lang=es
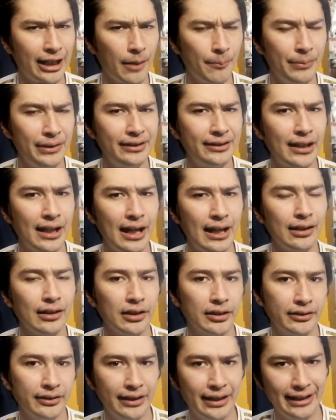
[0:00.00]
la capital
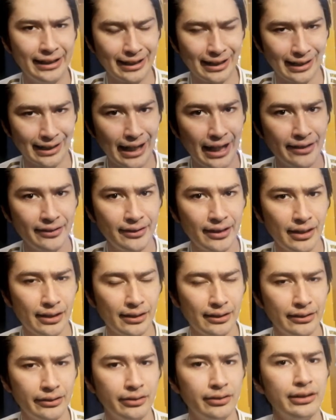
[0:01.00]
de
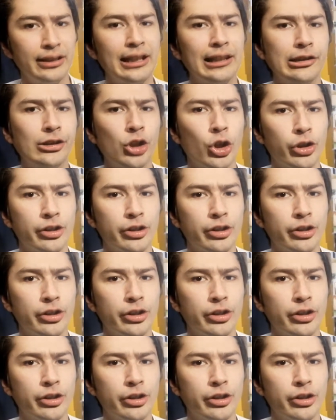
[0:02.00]
Irlanda del